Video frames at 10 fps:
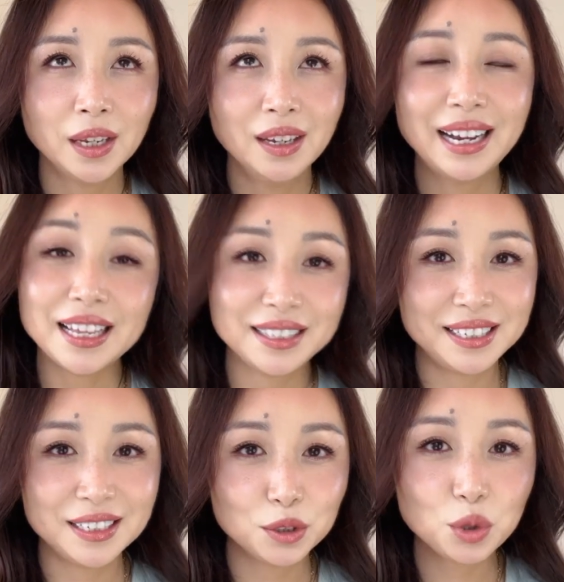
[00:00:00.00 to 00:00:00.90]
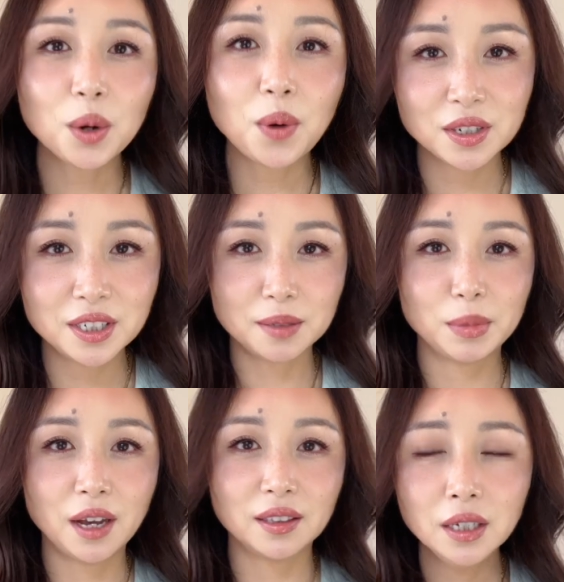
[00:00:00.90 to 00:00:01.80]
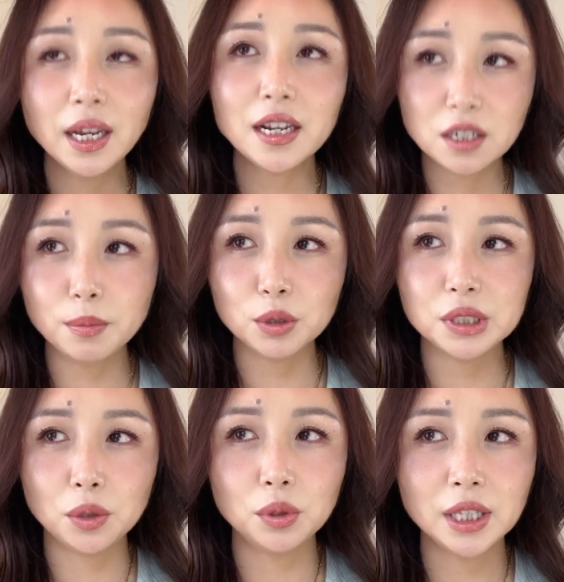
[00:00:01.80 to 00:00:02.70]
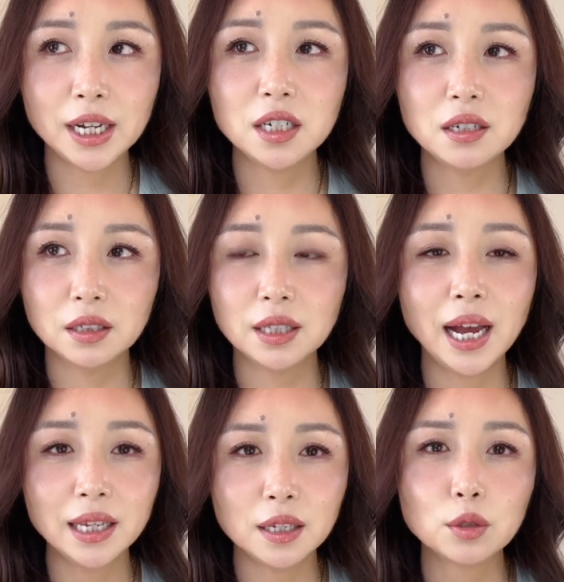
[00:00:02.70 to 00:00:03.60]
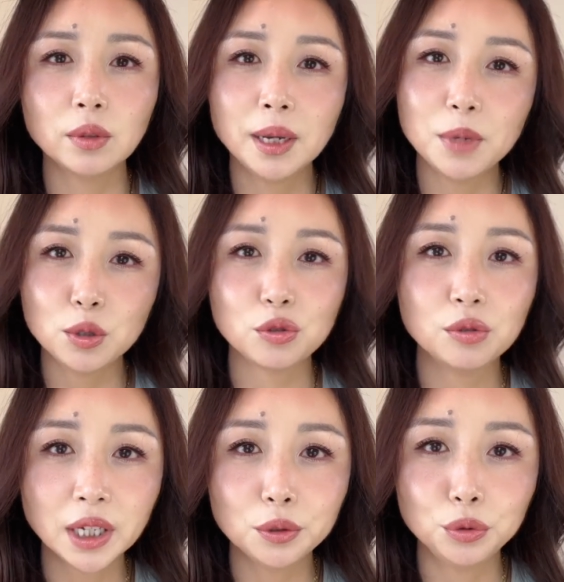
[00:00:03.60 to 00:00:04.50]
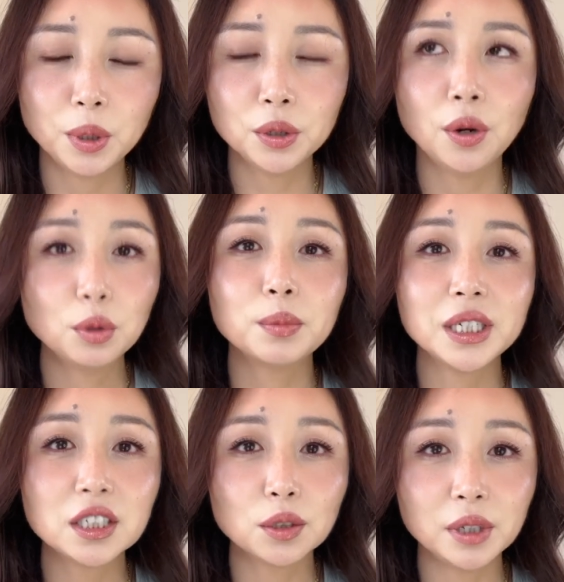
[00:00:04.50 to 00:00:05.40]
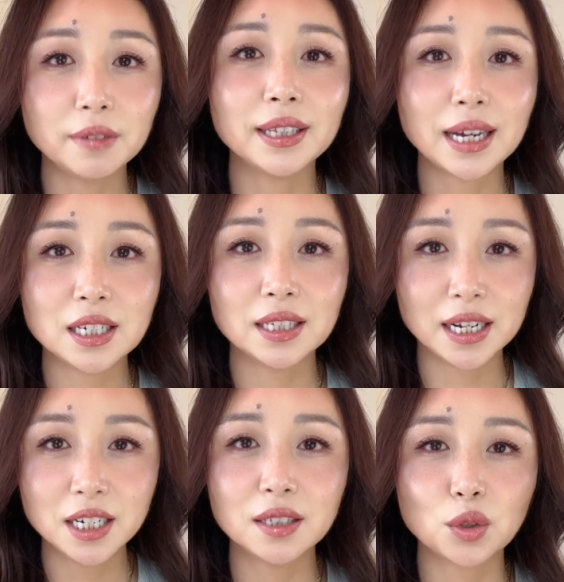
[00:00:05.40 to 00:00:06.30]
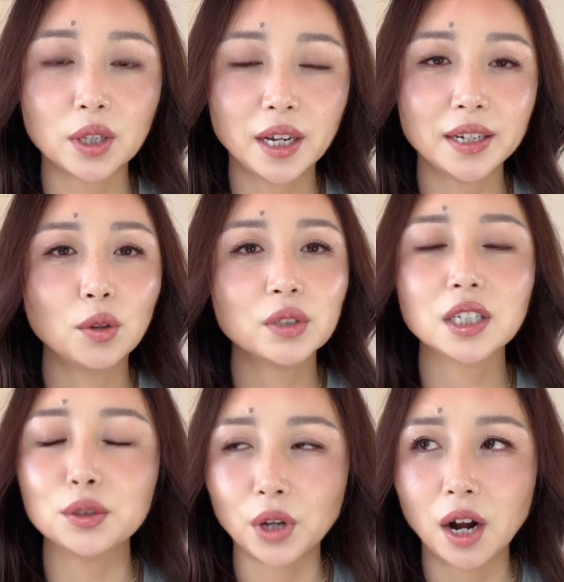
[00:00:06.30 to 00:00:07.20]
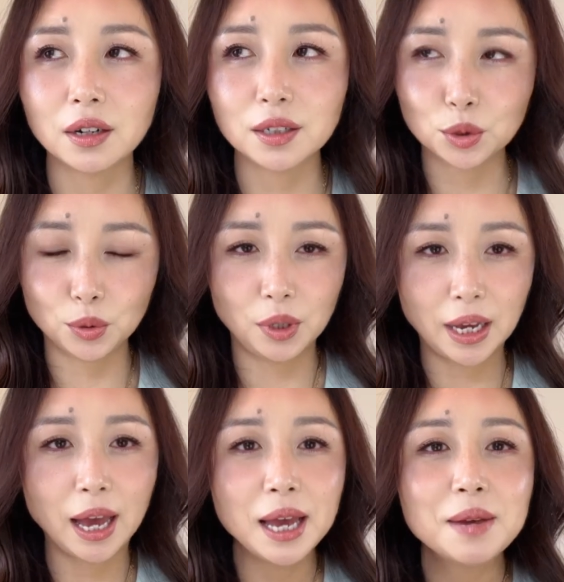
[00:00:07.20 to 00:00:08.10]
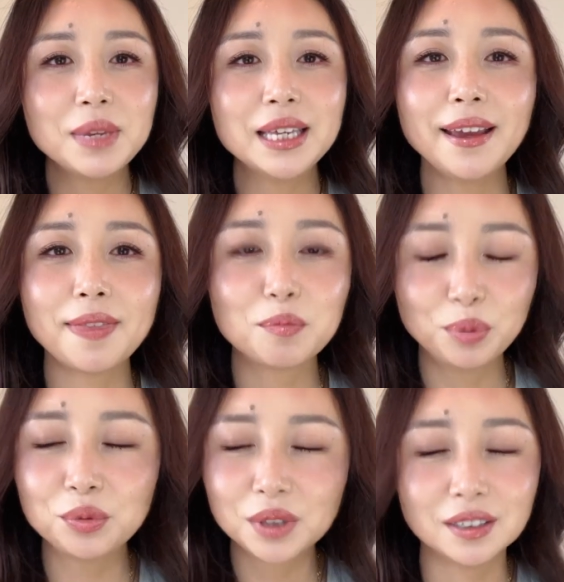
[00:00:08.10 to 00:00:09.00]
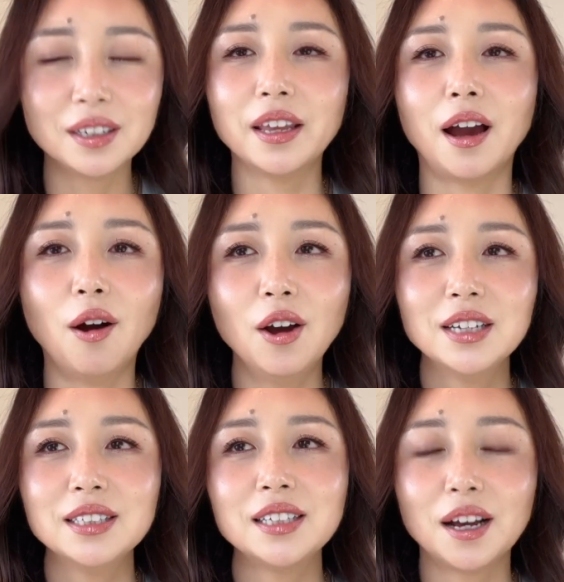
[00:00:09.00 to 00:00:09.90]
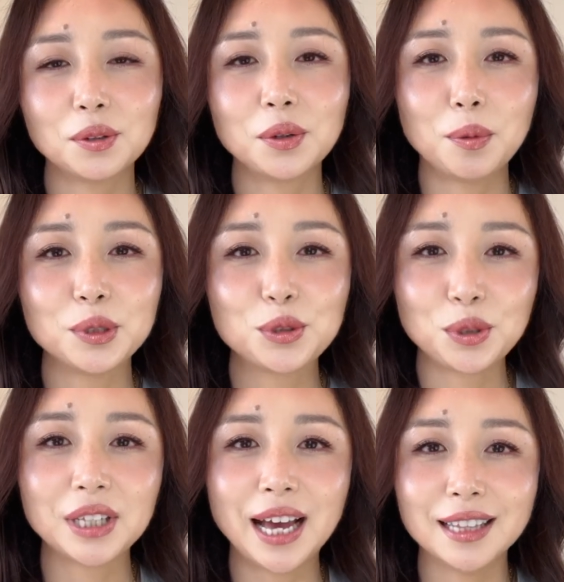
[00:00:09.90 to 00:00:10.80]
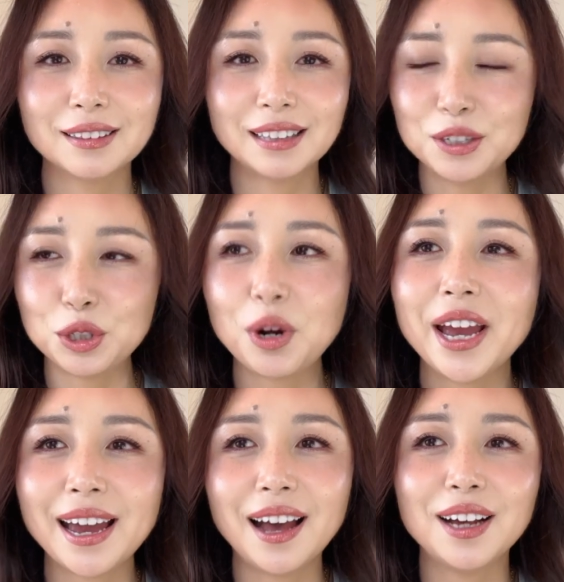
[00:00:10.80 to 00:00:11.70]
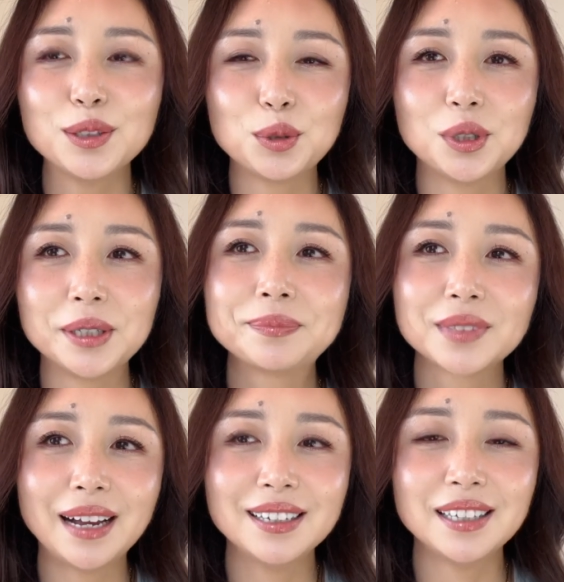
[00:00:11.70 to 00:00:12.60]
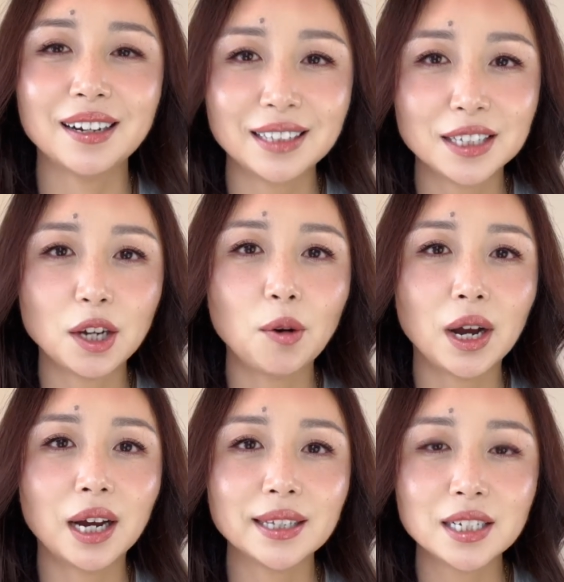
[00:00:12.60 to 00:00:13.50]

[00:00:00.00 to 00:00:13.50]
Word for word: 感情状况是怎么样的？应该是没有结婚，但是呢，他也从来没有说他有女朋友，所以我们一直都以为他是单身的状态。然后这个女孩呢，就对他迷恋的不得了，经常都跟我们说他很帅呀，说他很想跟他交往啊。